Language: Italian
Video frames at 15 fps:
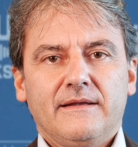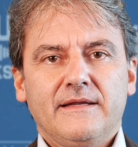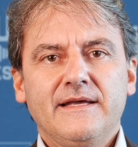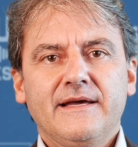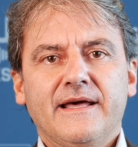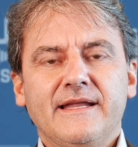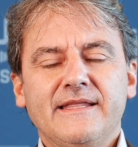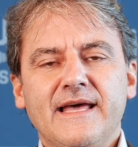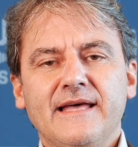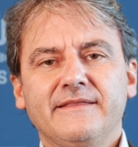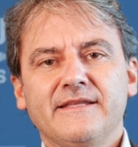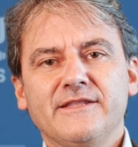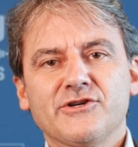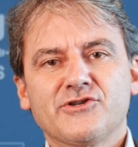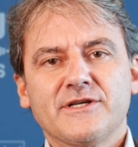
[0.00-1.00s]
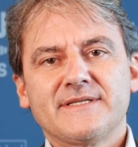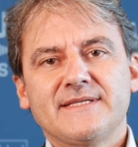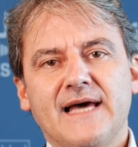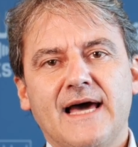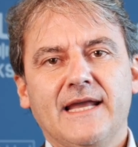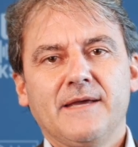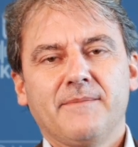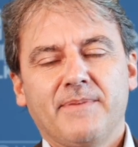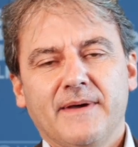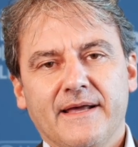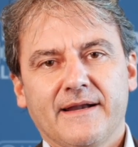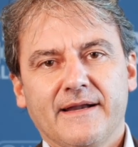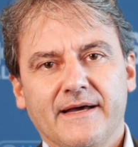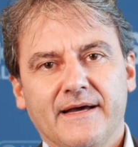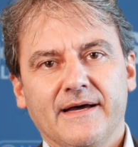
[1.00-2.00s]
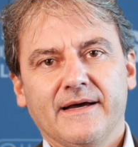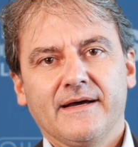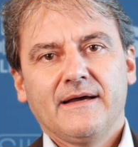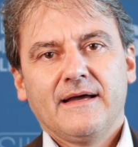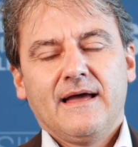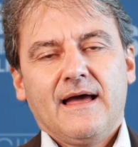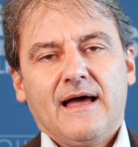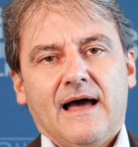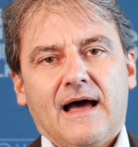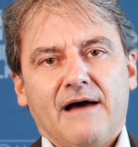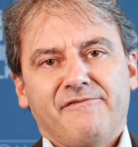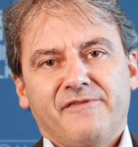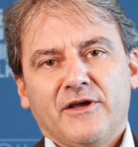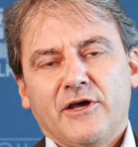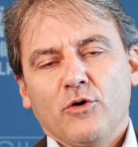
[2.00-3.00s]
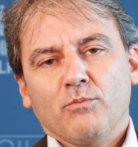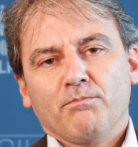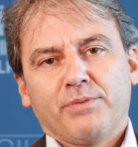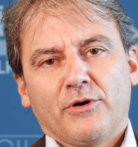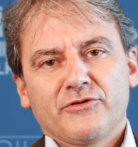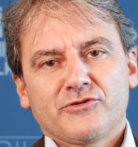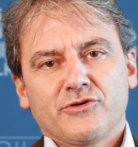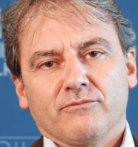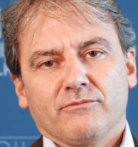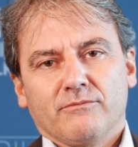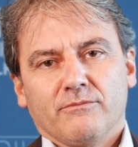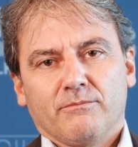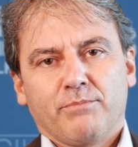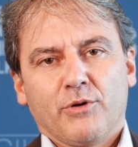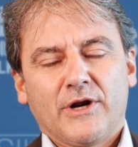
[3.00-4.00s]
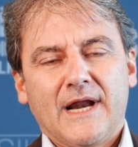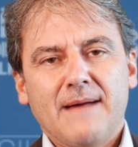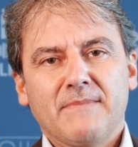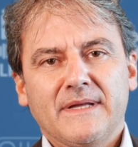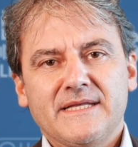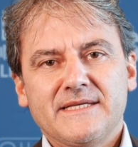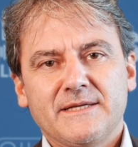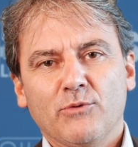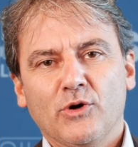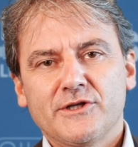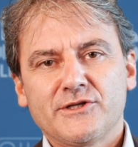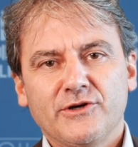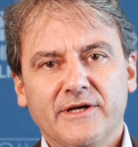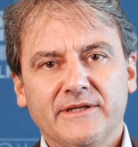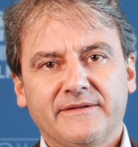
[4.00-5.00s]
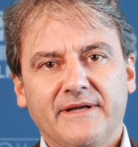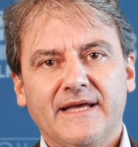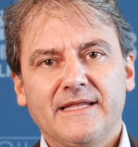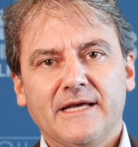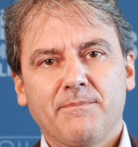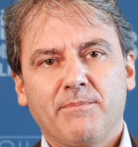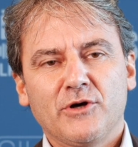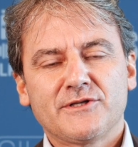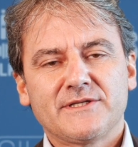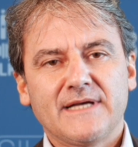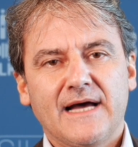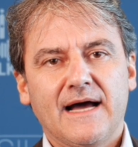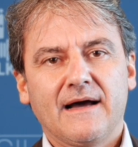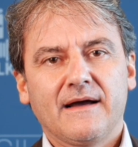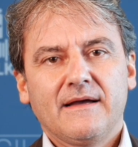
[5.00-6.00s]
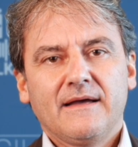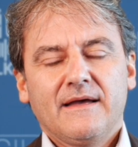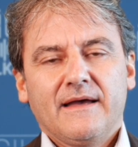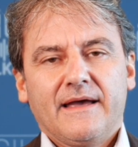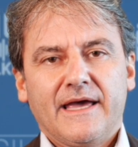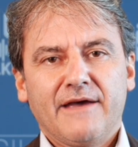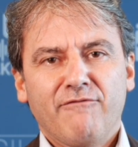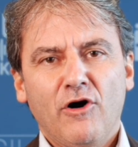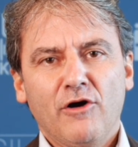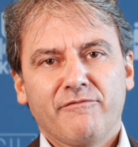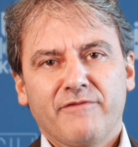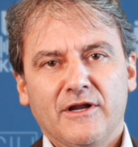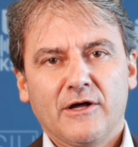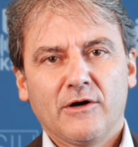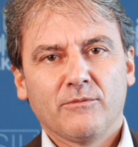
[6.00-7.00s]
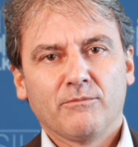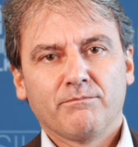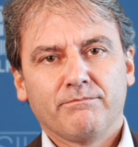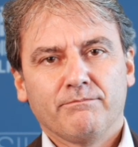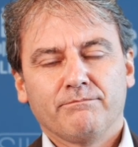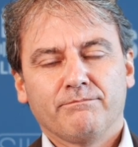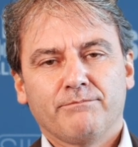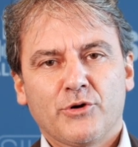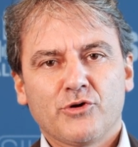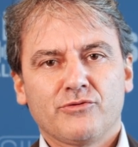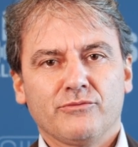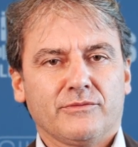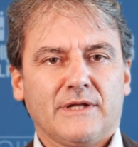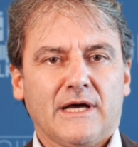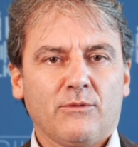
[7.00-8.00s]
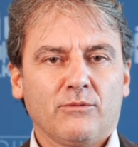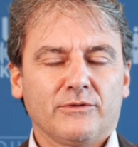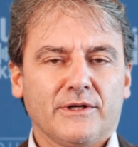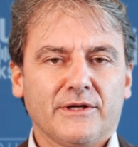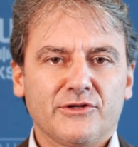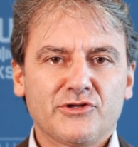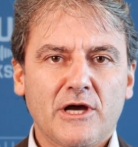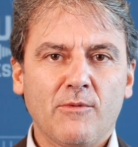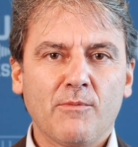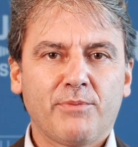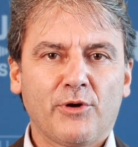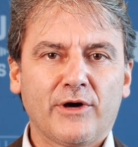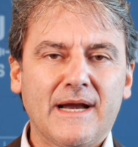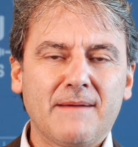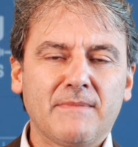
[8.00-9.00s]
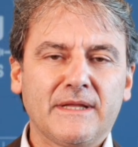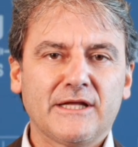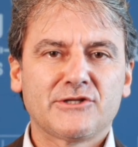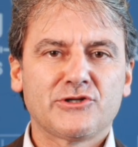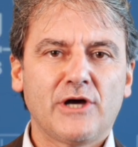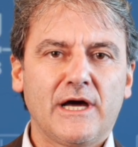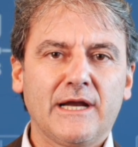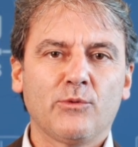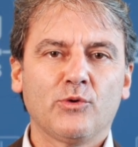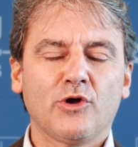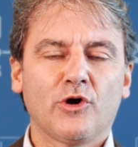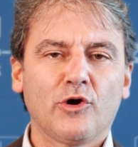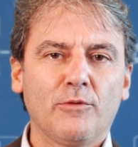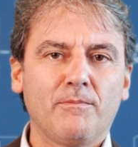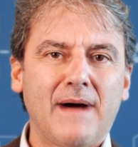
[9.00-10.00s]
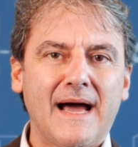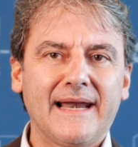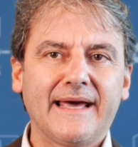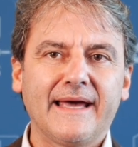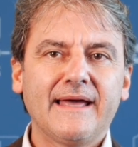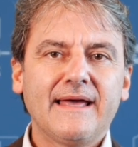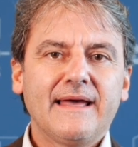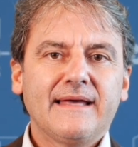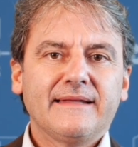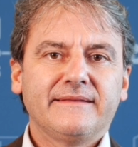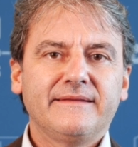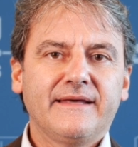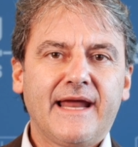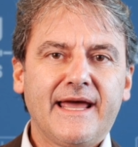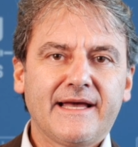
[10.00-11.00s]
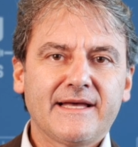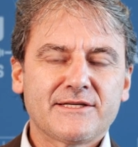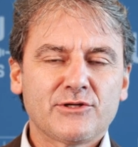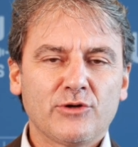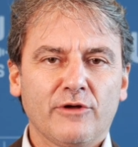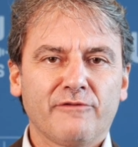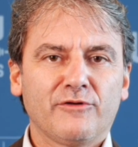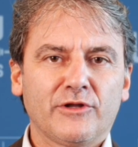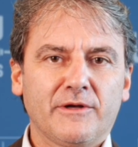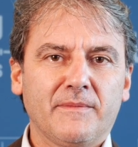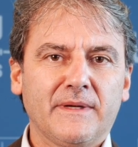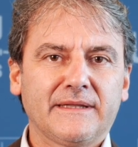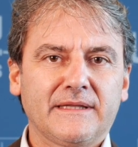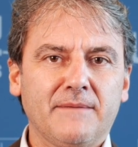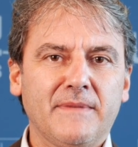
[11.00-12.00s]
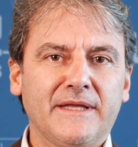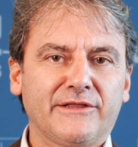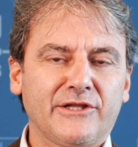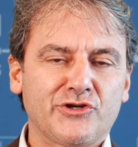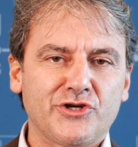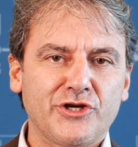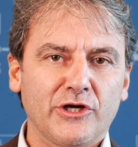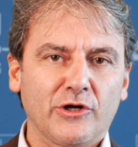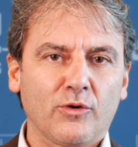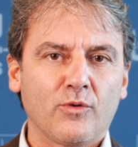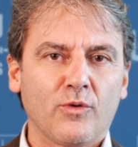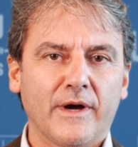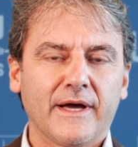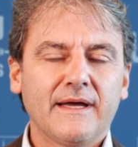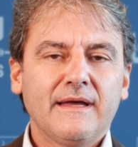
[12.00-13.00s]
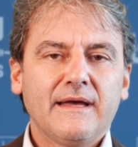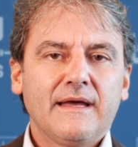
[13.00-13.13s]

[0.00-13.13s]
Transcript: gli ingredienti necessari per, eh, affinché un, pro, un, programma di simulazione del training possa evolvere da, un, da un, diciamo, un, programma nazionale a uno globale direi che sono fondamentalmente cinque.